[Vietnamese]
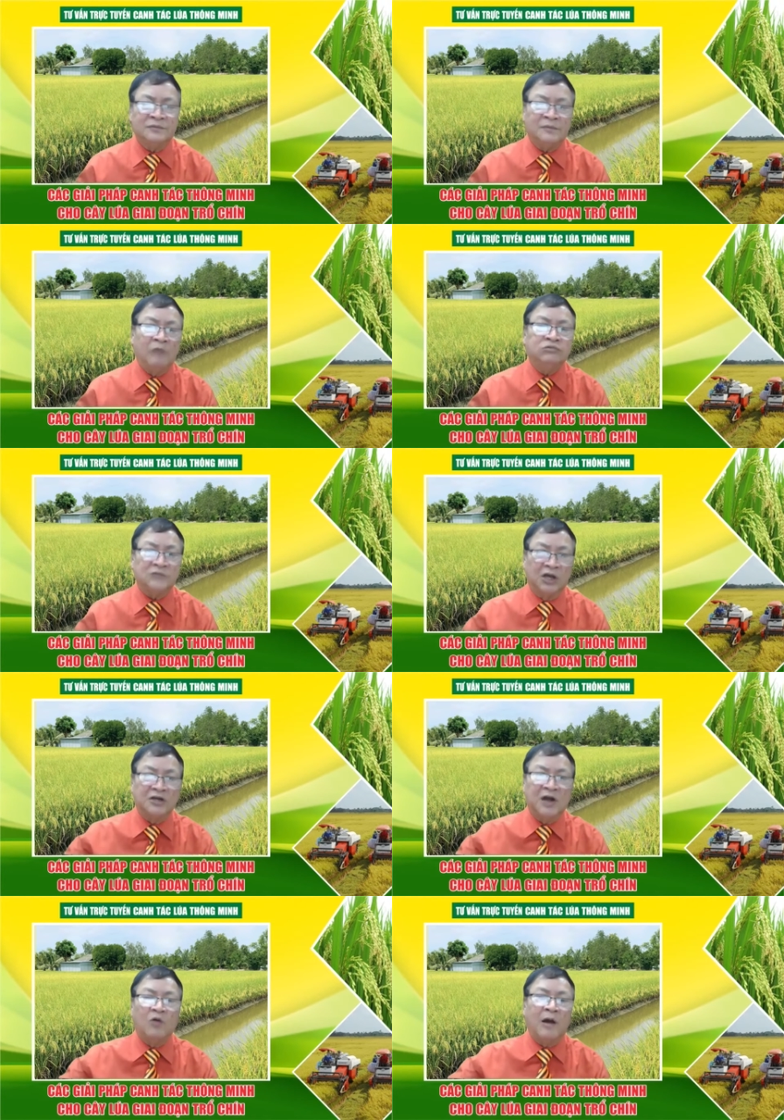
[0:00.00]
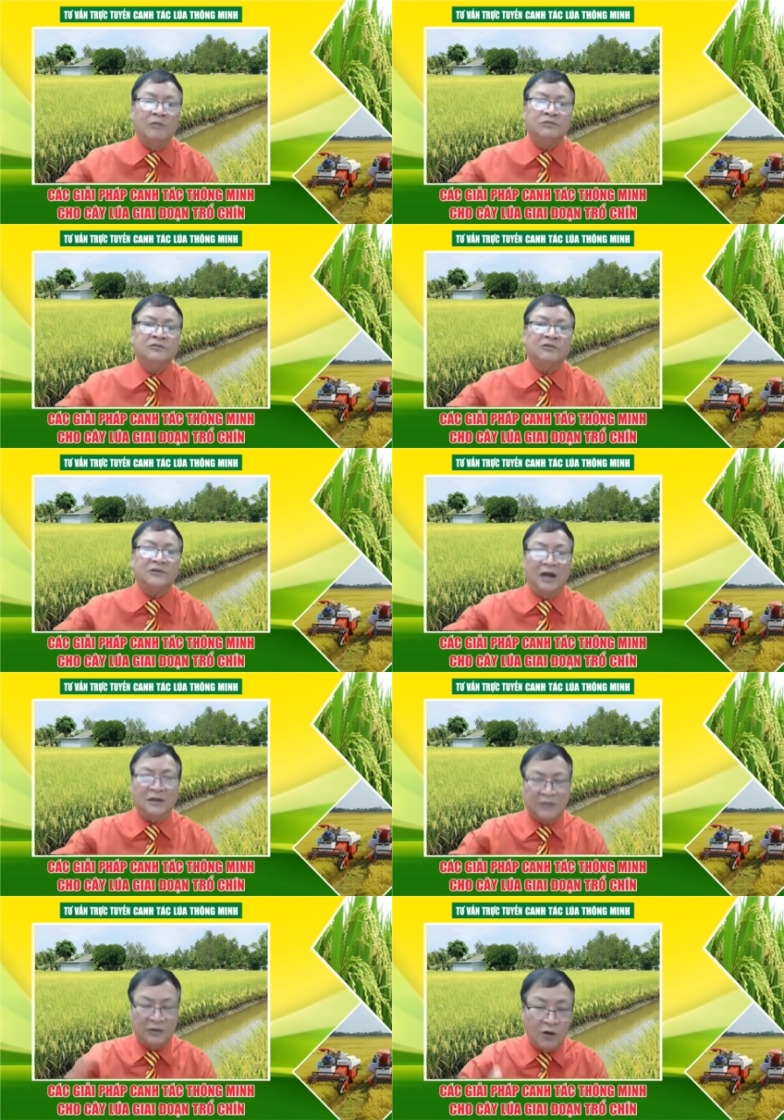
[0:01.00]
bông từ đầu bông nó
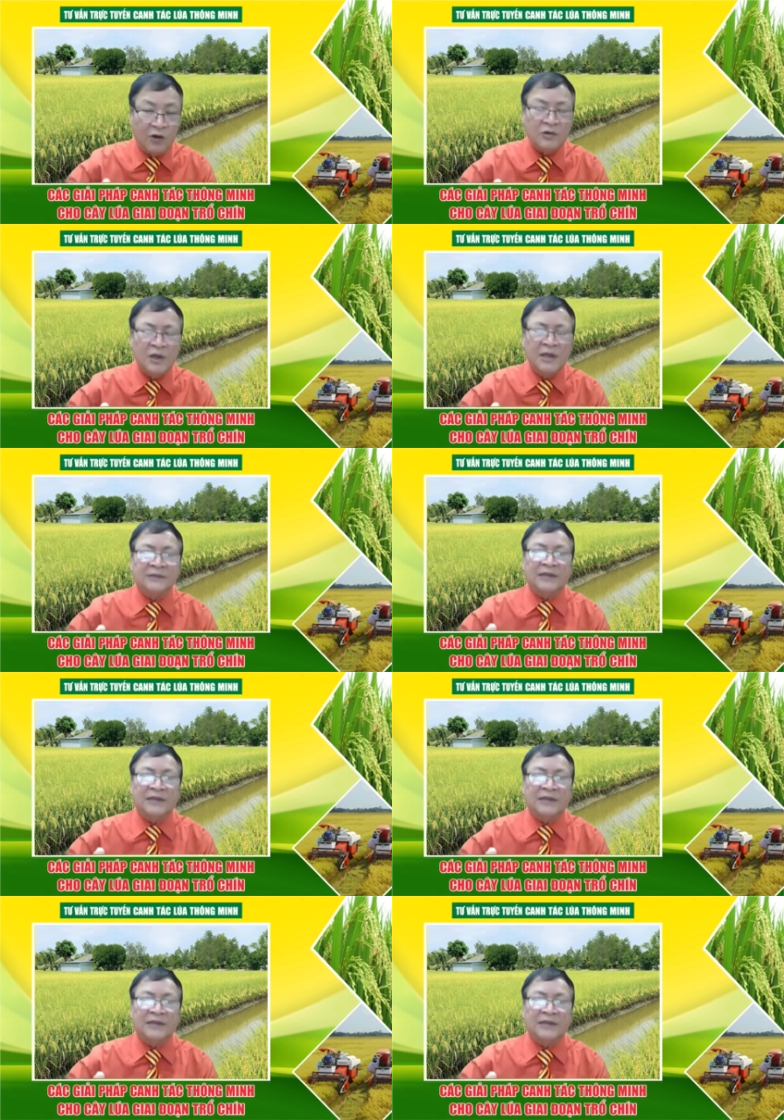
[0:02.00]
trở trở vô